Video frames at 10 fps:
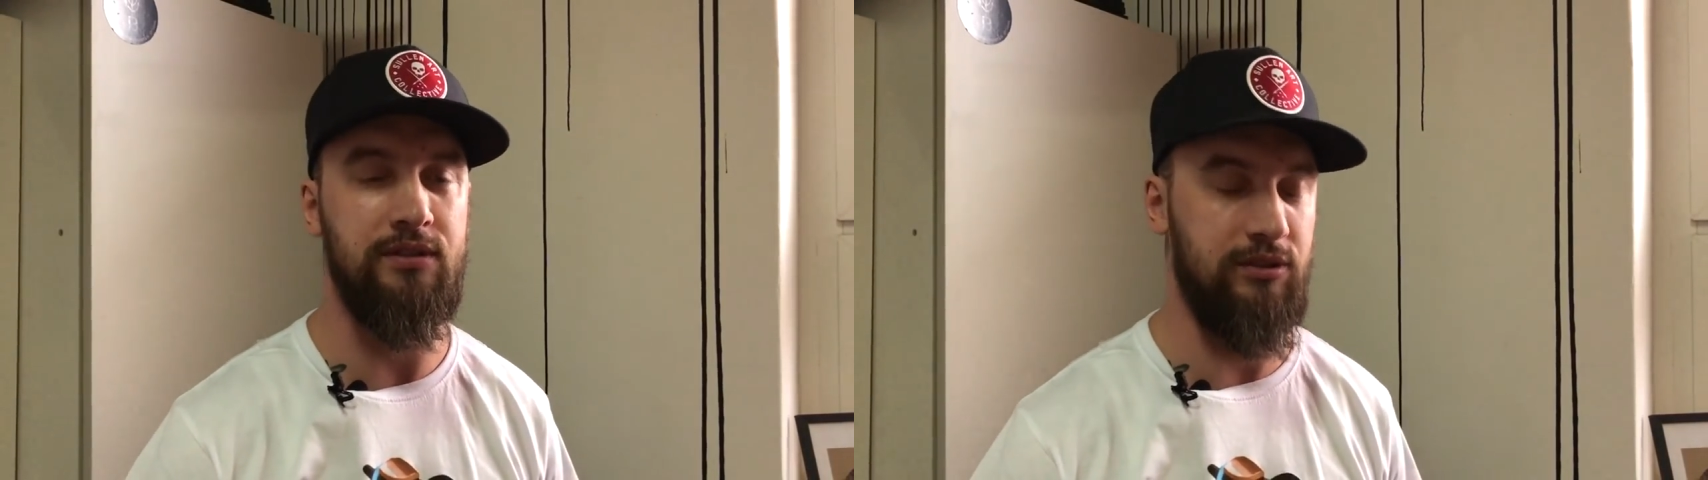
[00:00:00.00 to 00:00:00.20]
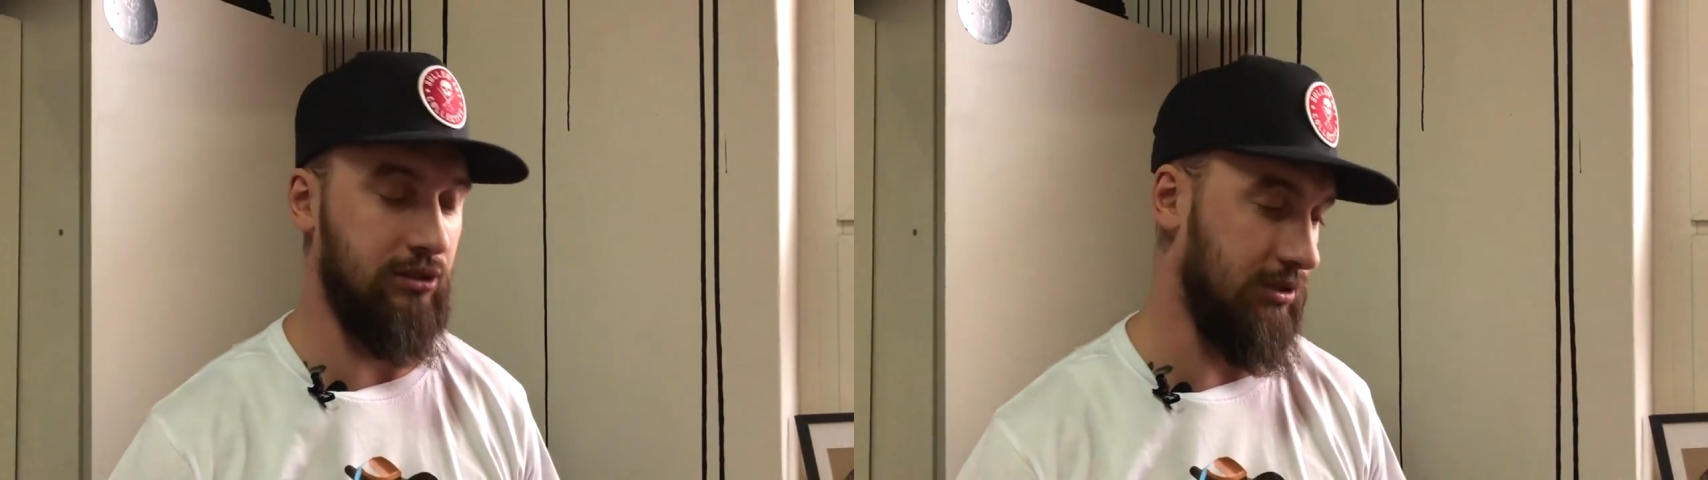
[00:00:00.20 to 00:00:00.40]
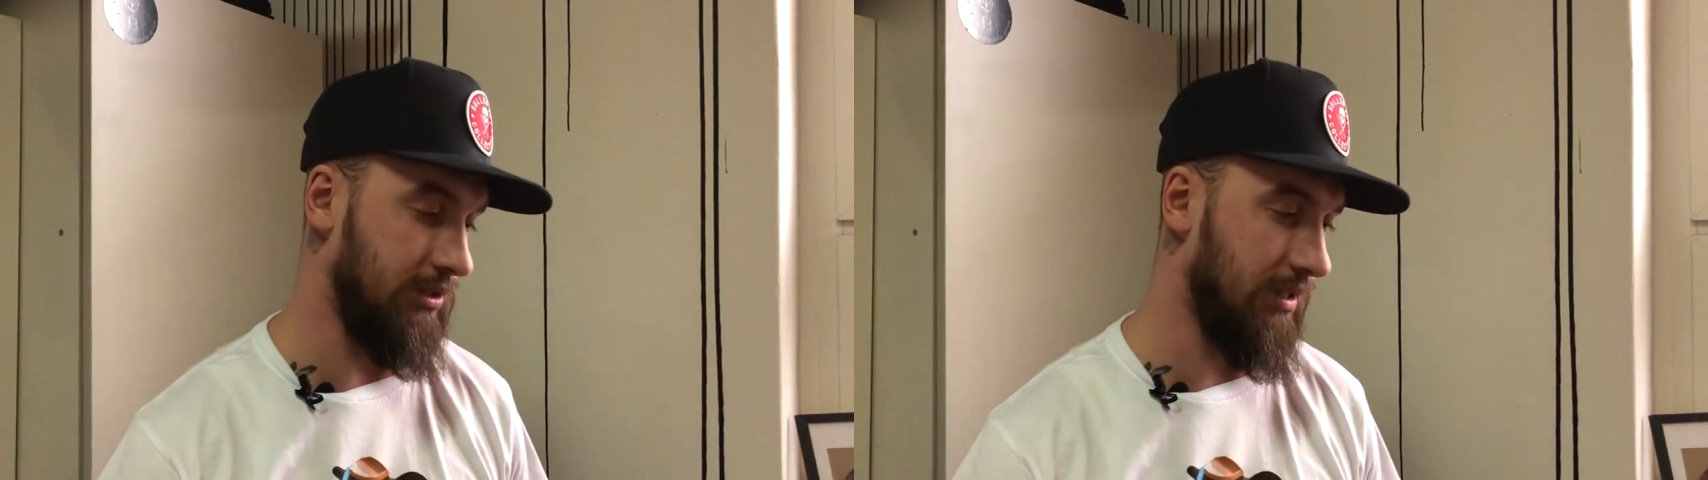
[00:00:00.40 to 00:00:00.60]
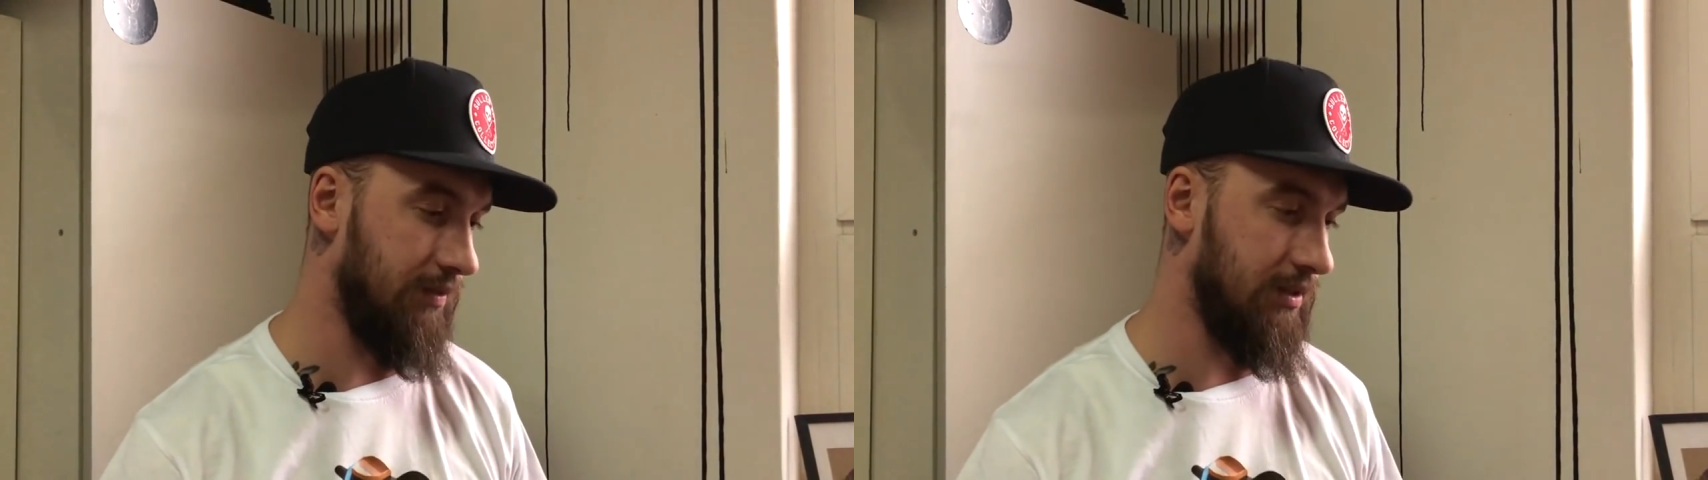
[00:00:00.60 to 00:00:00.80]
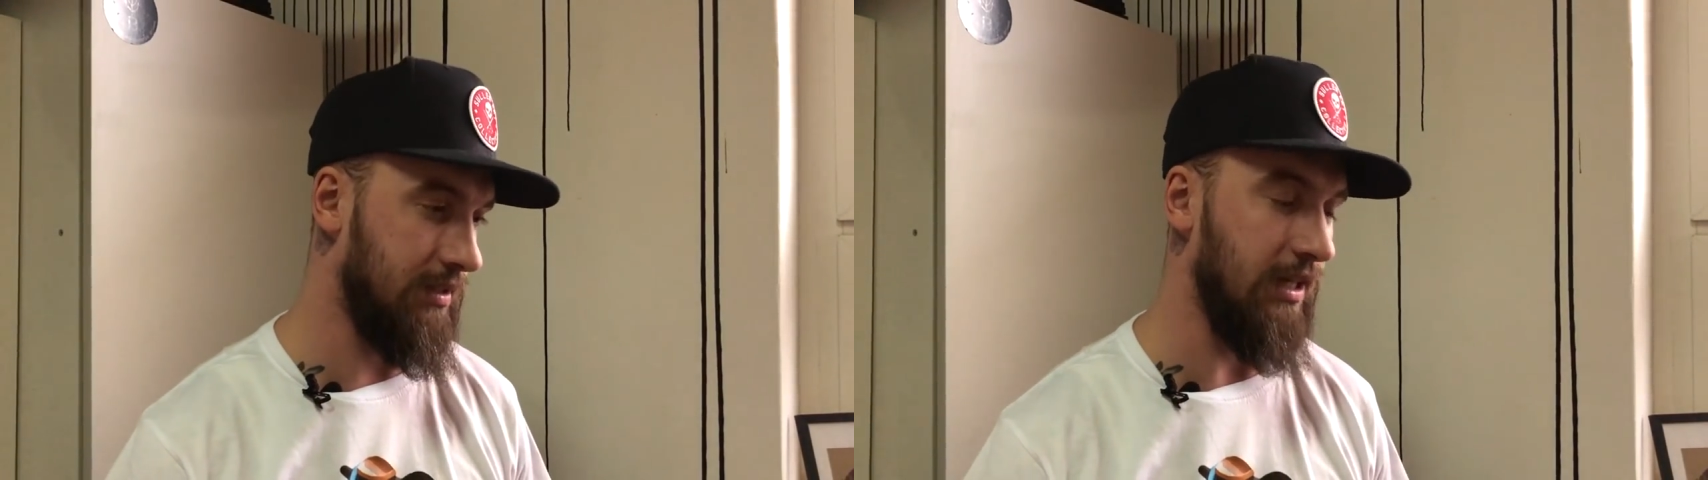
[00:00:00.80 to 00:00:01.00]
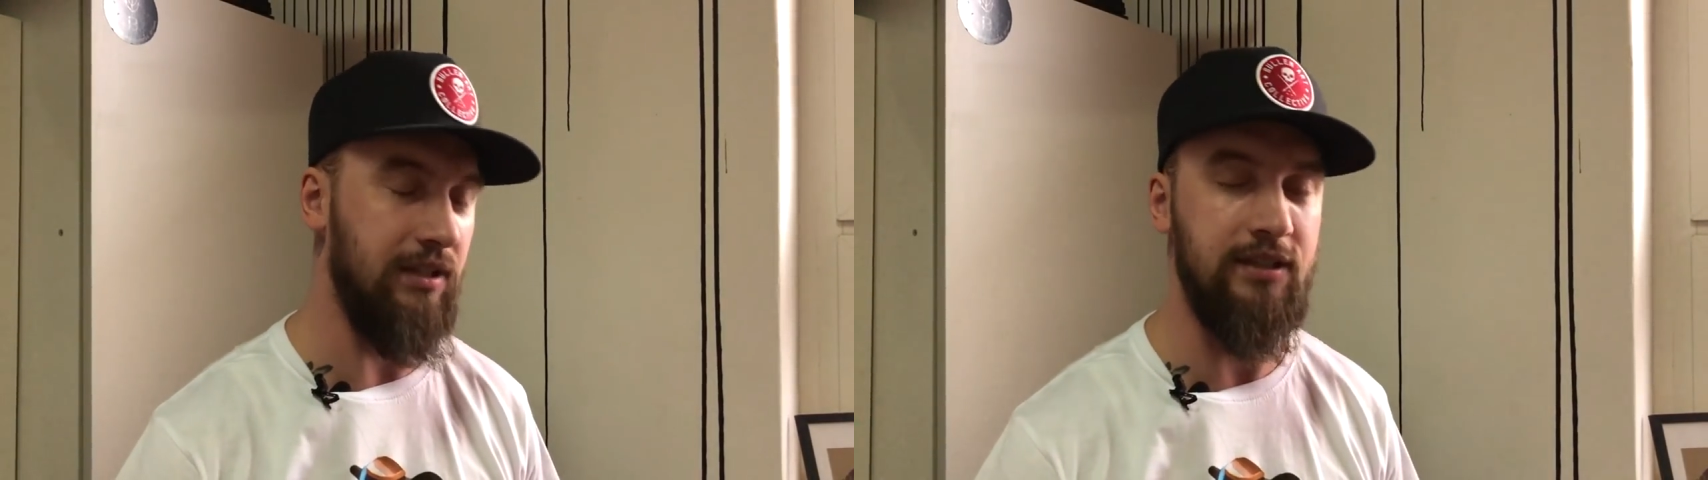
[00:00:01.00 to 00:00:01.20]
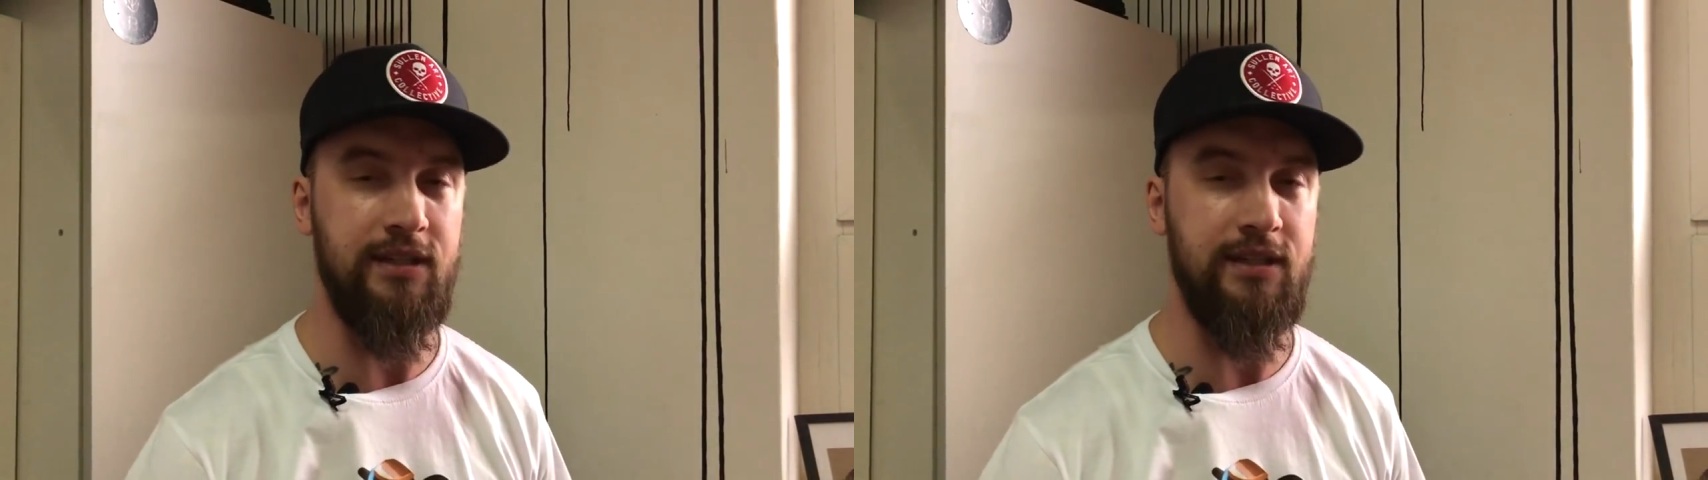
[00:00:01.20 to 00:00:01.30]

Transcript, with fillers: czy nawet technikę